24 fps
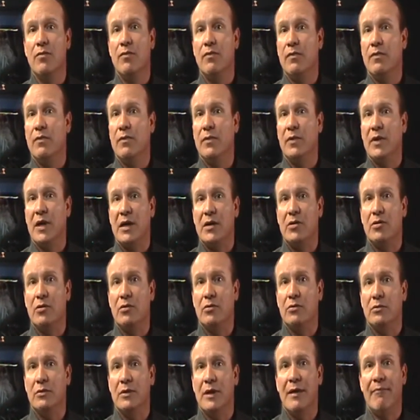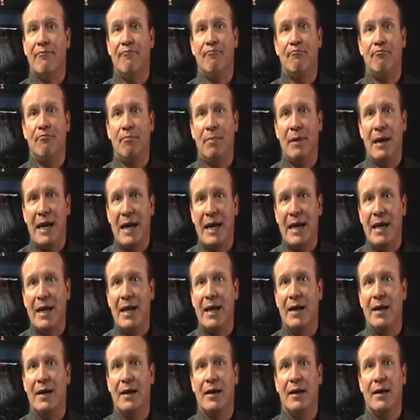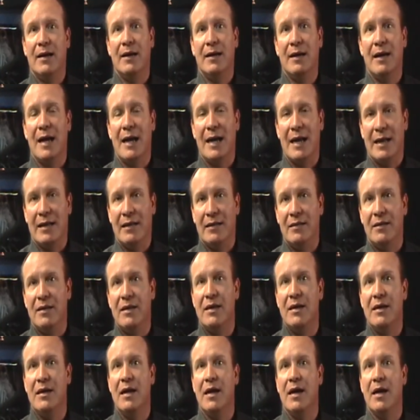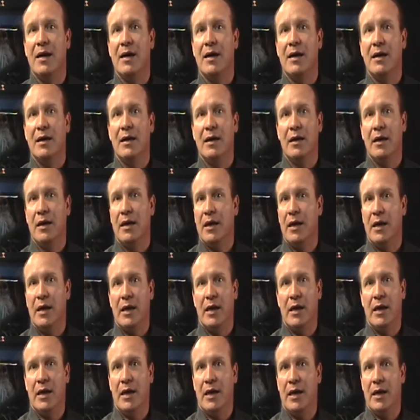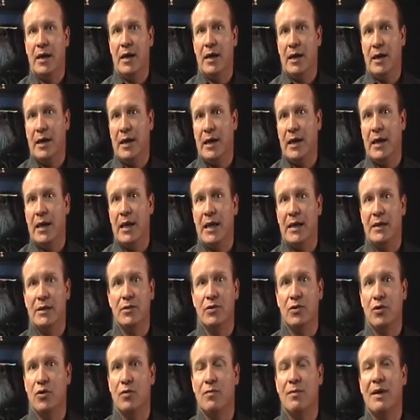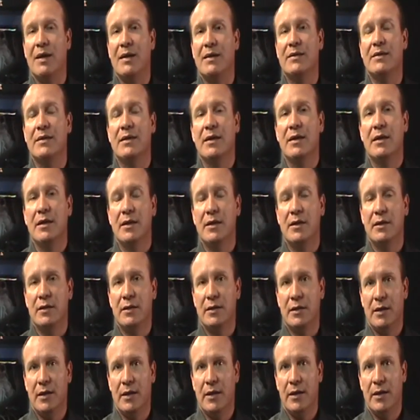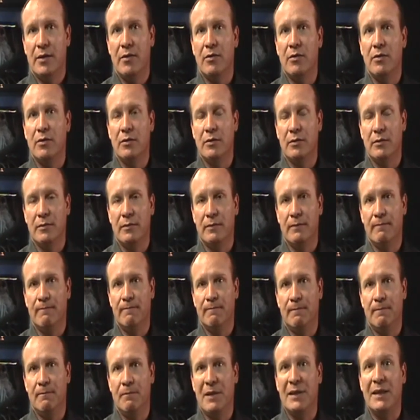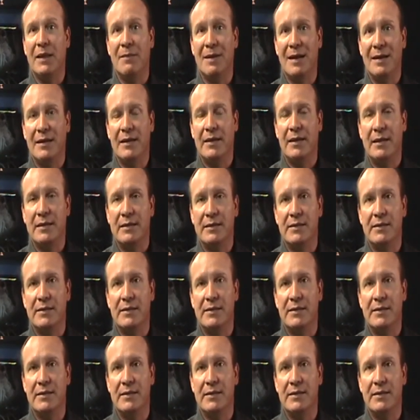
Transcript: mm, que son de plena garantía eh, eh, en las normas eh, con matemáticas.